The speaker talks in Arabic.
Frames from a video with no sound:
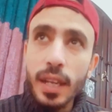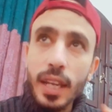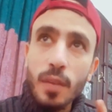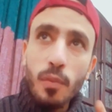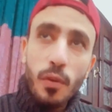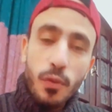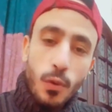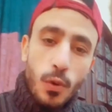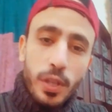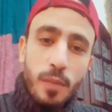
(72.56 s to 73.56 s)

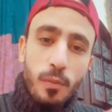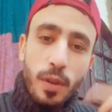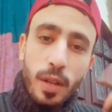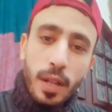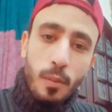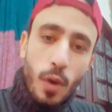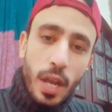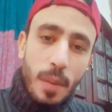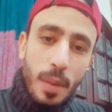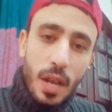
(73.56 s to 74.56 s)
المفروض
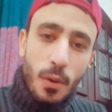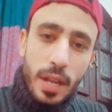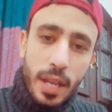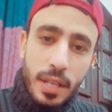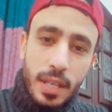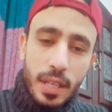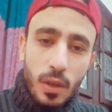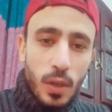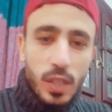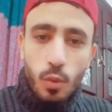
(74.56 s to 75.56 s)
المهاجم الاولاني
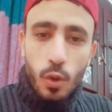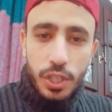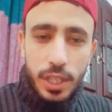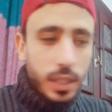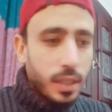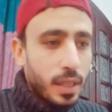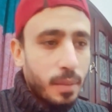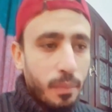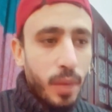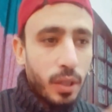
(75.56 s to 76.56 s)
اللي هو اسمه رشيد
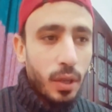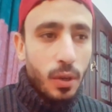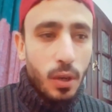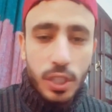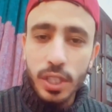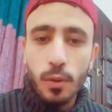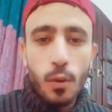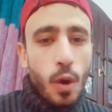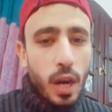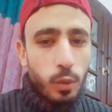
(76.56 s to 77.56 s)
ما طلهاش
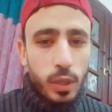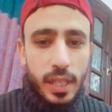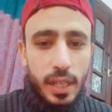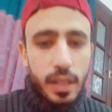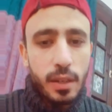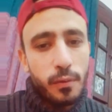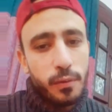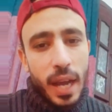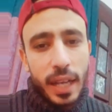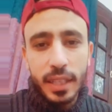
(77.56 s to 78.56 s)
وهو كان متسلل
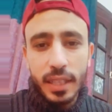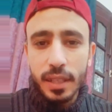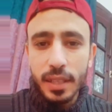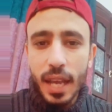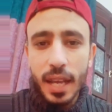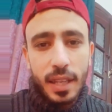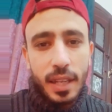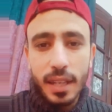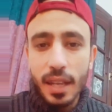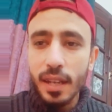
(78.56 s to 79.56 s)
فعدت للناحيه
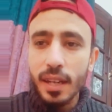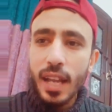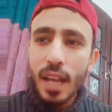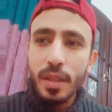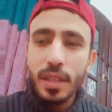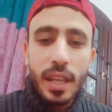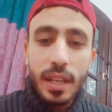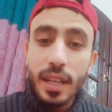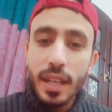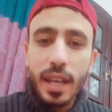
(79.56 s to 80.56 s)
الثانيه للاعب
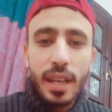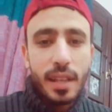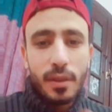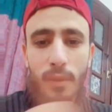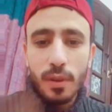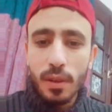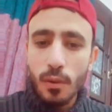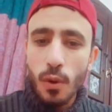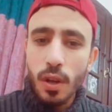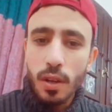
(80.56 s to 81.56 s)
الثاني اللي كان
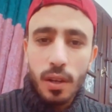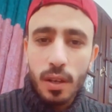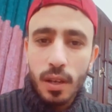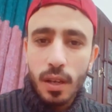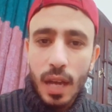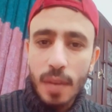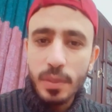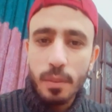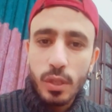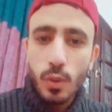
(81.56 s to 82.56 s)
ورا
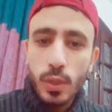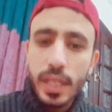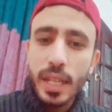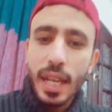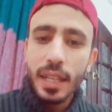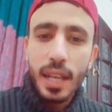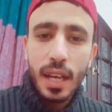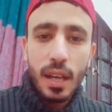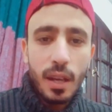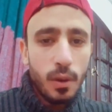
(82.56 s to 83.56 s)
حمزه المسلوسي اللي
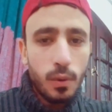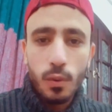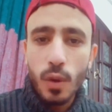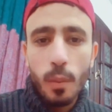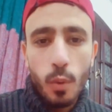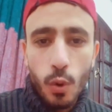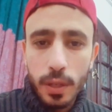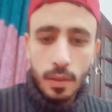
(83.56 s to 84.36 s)
خدها وجاب جون